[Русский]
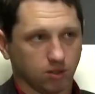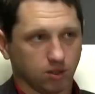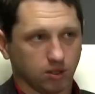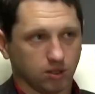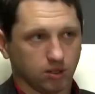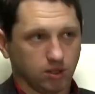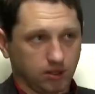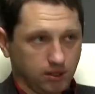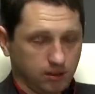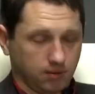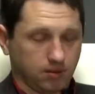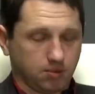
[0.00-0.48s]

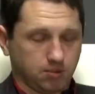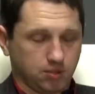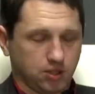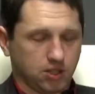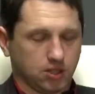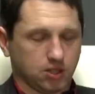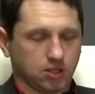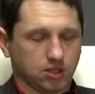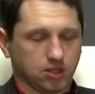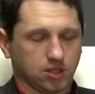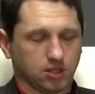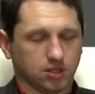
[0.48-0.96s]
14 Да и
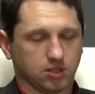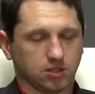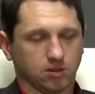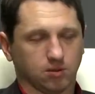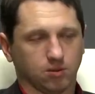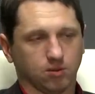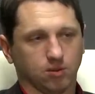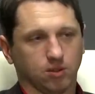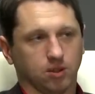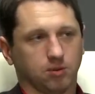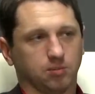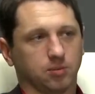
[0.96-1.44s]
вообще 14
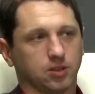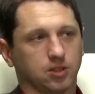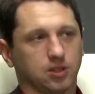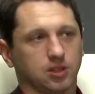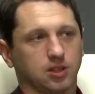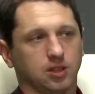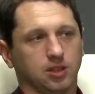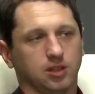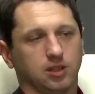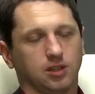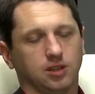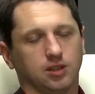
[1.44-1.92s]
-го года
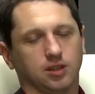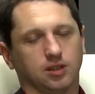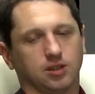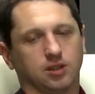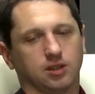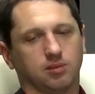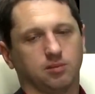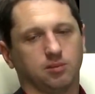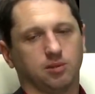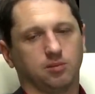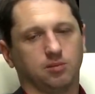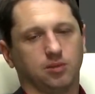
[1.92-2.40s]
пошли
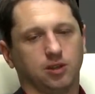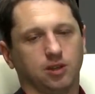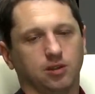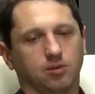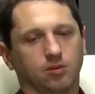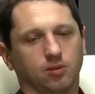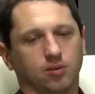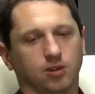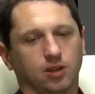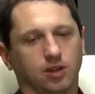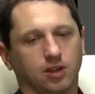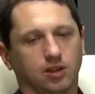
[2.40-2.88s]
электромобили
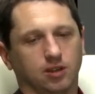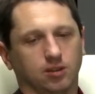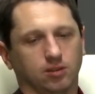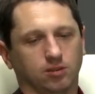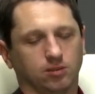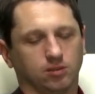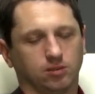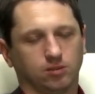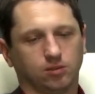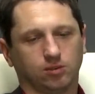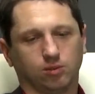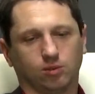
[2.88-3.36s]
в
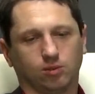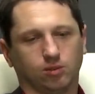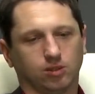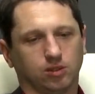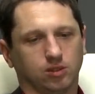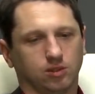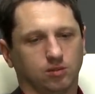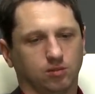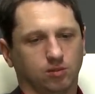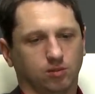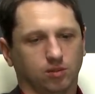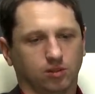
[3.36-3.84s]
Украину. До
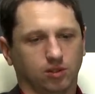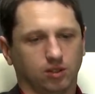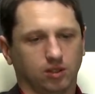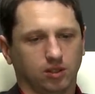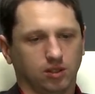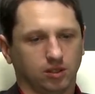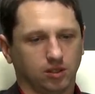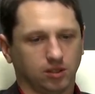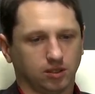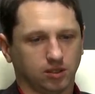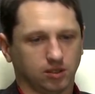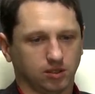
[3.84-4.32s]
того
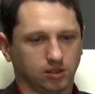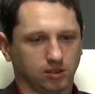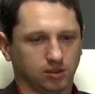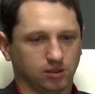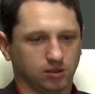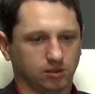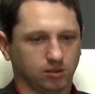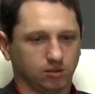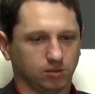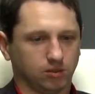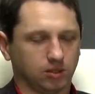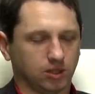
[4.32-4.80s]
их, э,
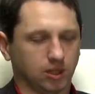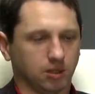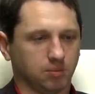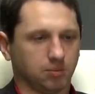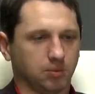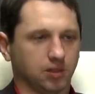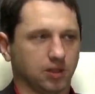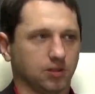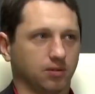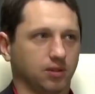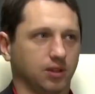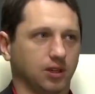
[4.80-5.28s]
ну вот я
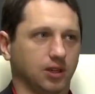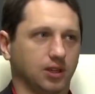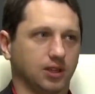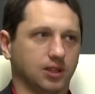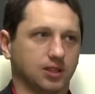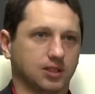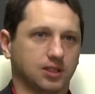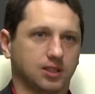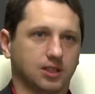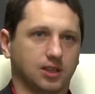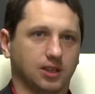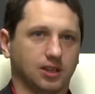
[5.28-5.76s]
первый
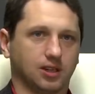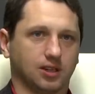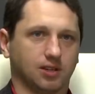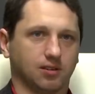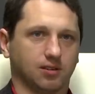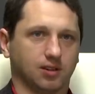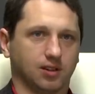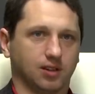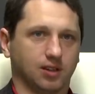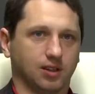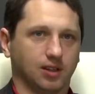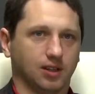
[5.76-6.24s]

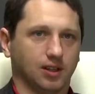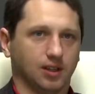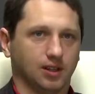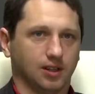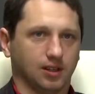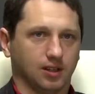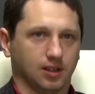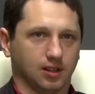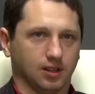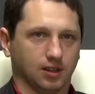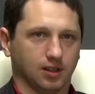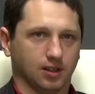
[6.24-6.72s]
регистрировал,
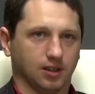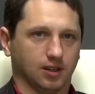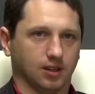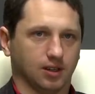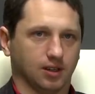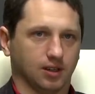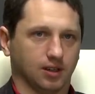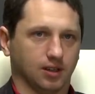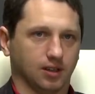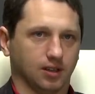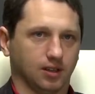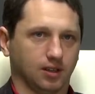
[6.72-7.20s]

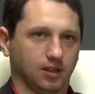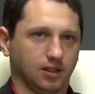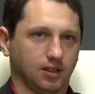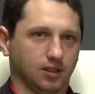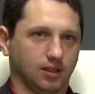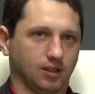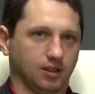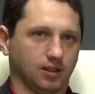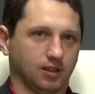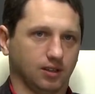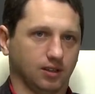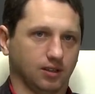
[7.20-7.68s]
а,
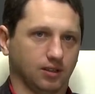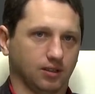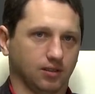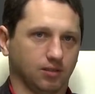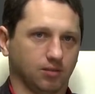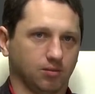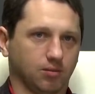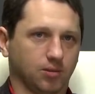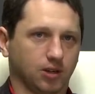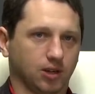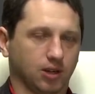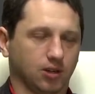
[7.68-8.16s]
и
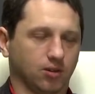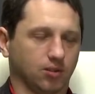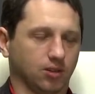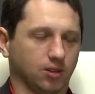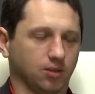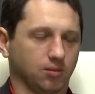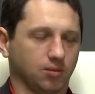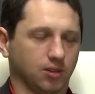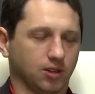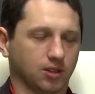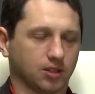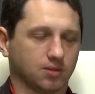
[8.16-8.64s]
в МРЭО
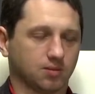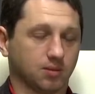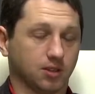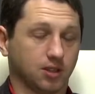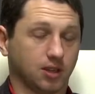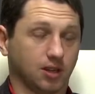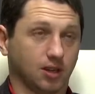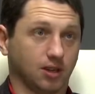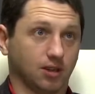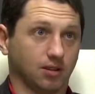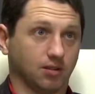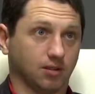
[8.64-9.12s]
на меня
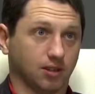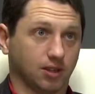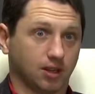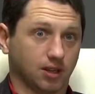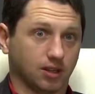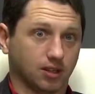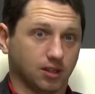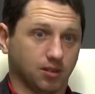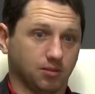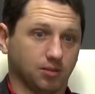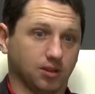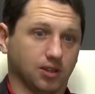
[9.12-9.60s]
смотрели
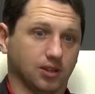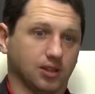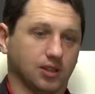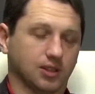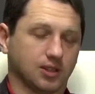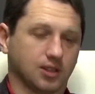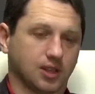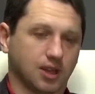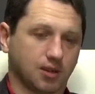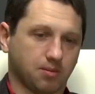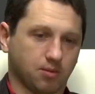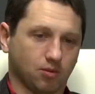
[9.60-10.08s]
квадратными
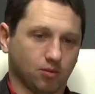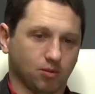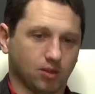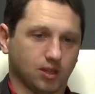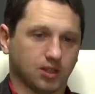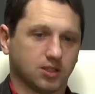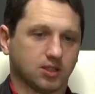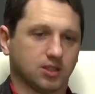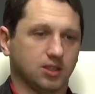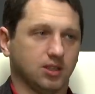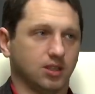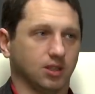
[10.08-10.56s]
глазами. У
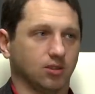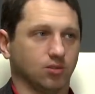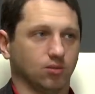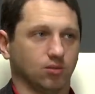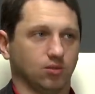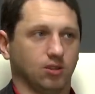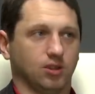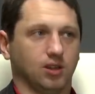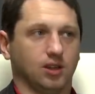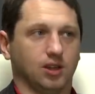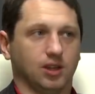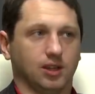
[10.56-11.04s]
нас нету
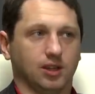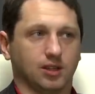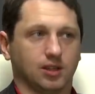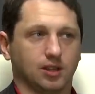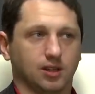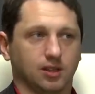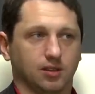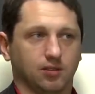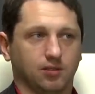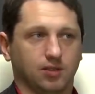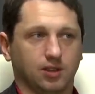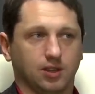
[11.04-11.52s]
ни
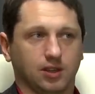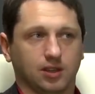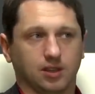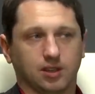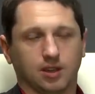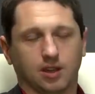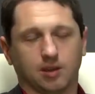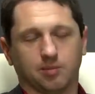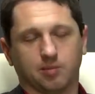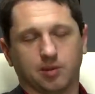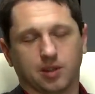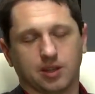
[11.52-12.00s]

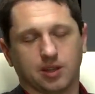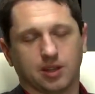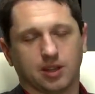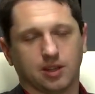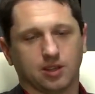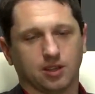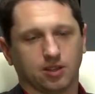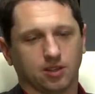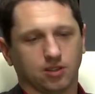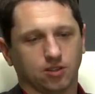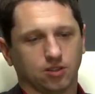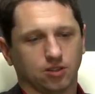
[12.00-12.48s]
электродвигателя,
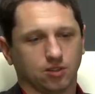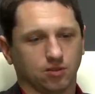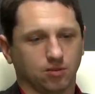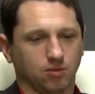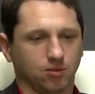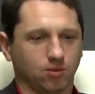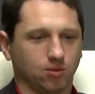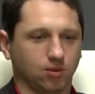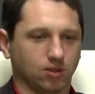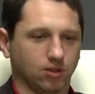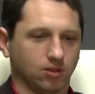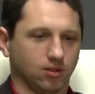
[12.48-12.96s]
понятия
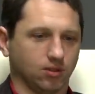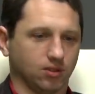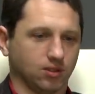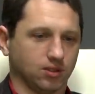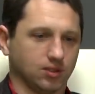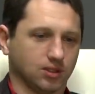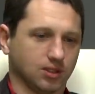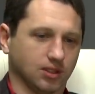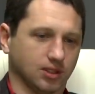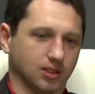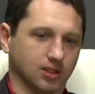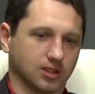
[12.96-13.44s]
ничего. То
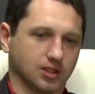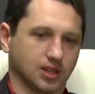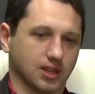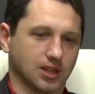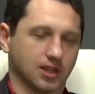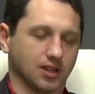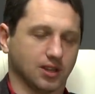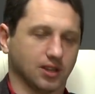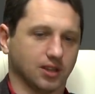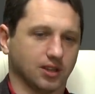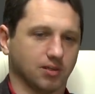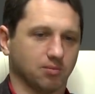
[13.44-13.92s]
есть это
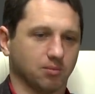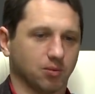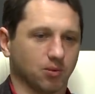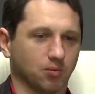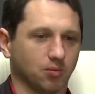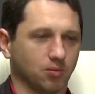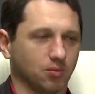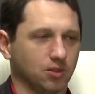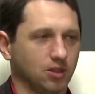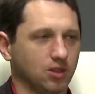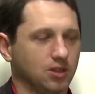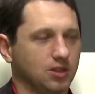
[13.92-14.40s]
заняло там,
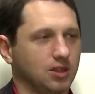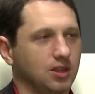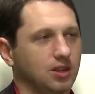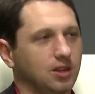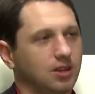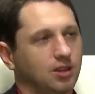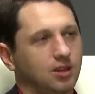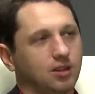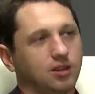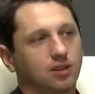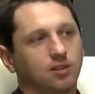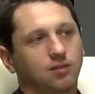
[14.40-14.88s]
по-моему,
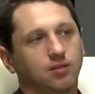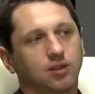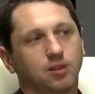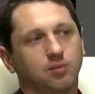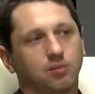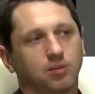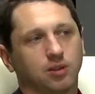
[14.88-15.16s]
неделя или две.